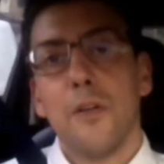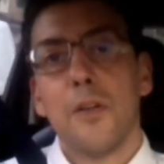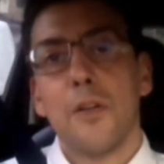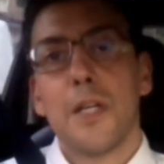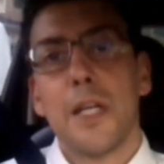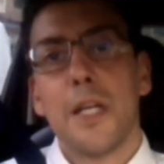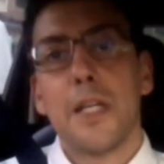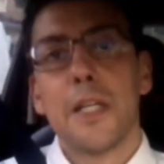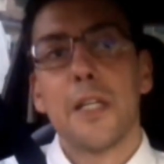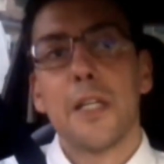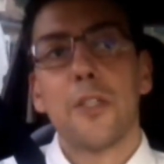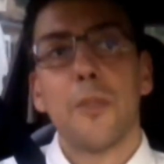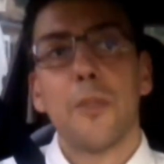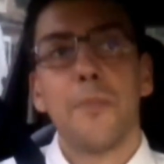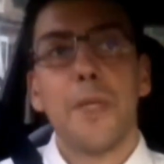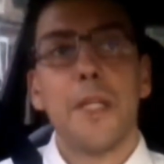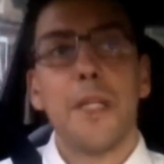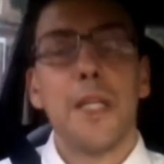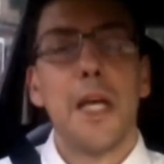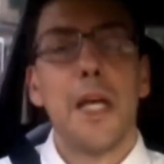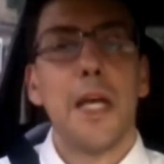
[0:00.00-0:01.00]
Ho caricato
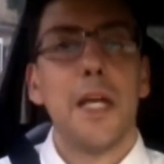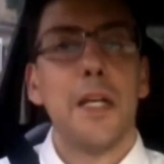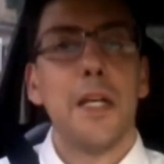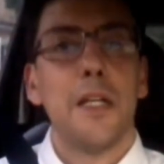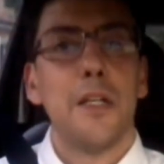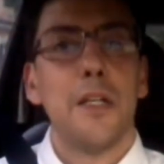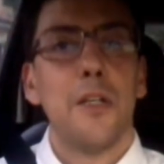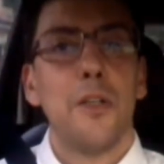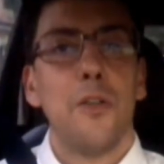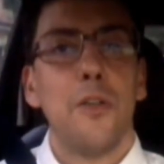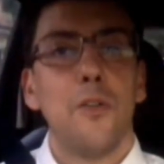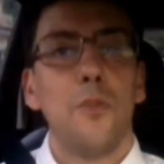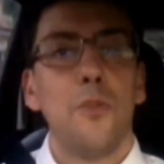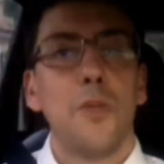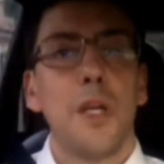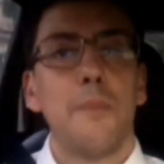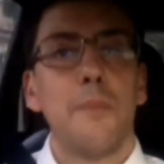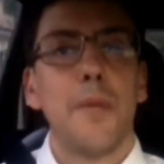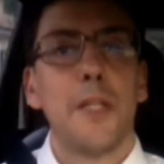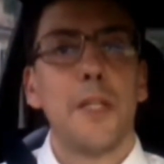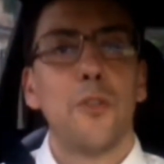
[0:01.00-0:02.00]
appena
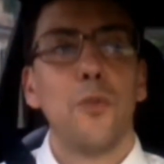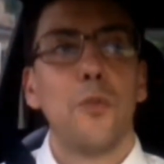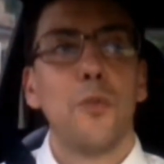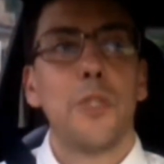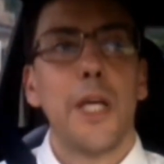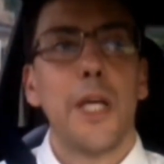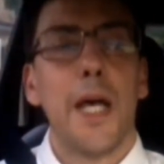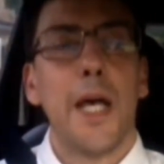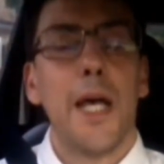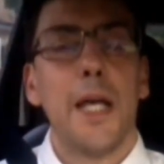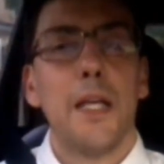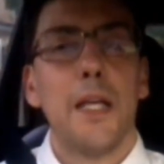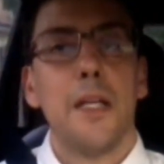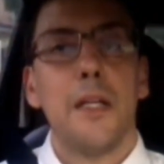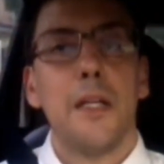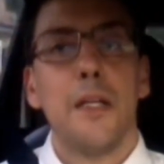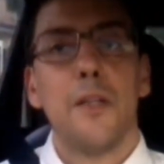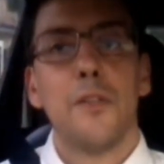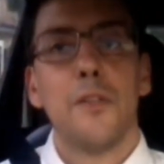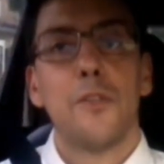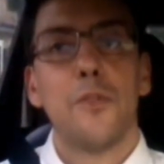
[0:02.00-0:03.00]
una battuta
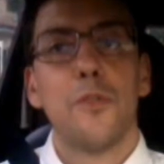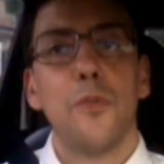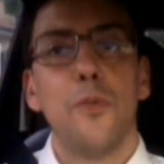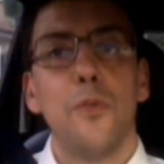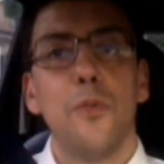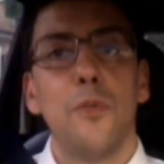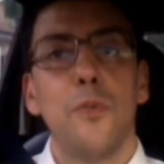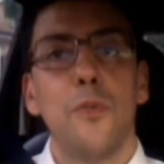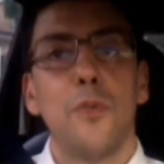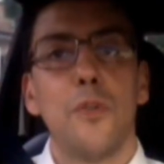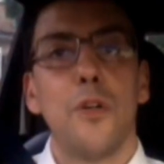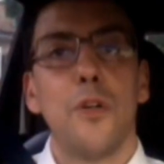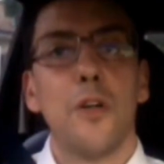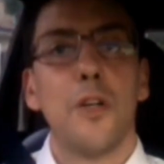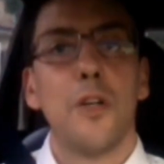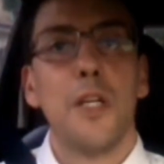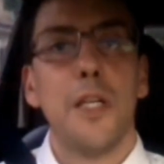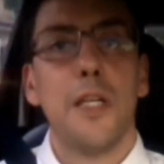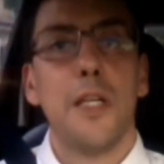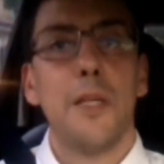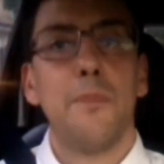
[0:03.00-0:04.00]
su
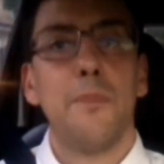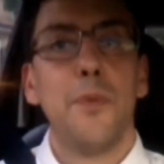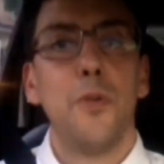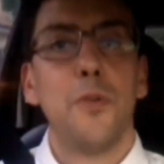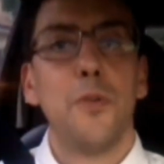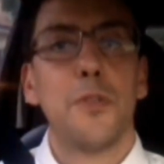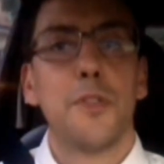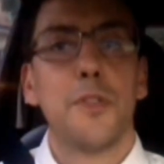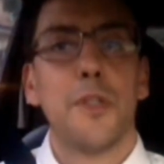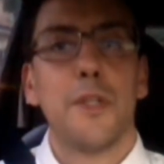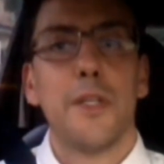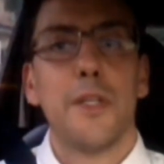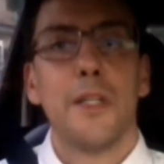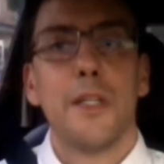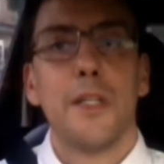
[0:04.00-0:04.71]
Google Plus